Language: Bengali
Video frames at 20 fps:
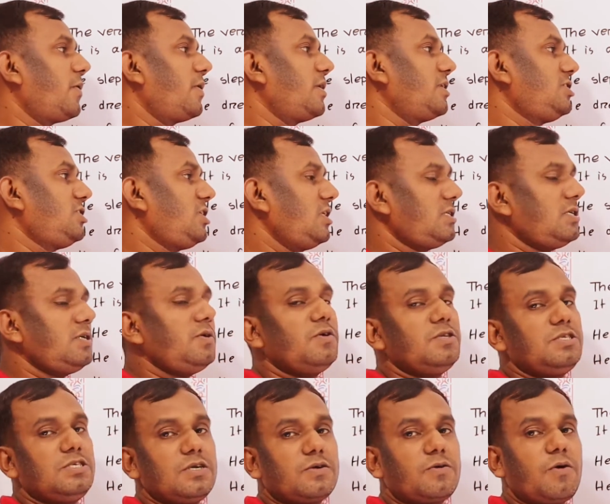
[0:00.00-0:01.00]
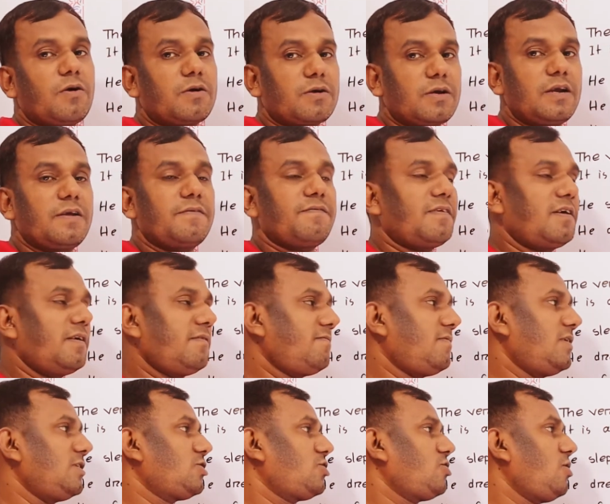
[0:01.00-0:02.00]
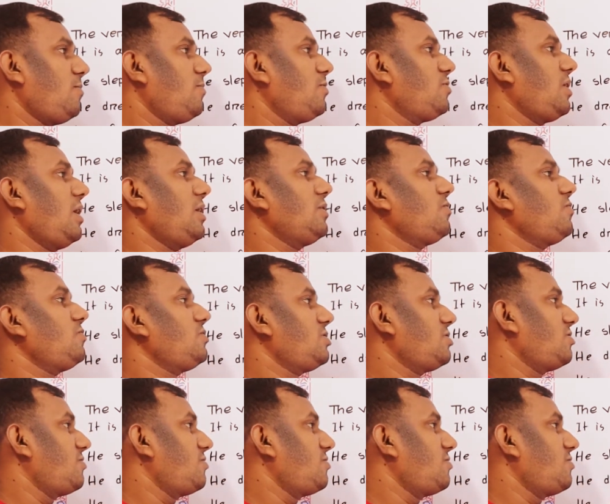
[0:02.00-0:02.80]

করে সেটি হচ্ছে কগনেট ভার্ব বা সমধাতুস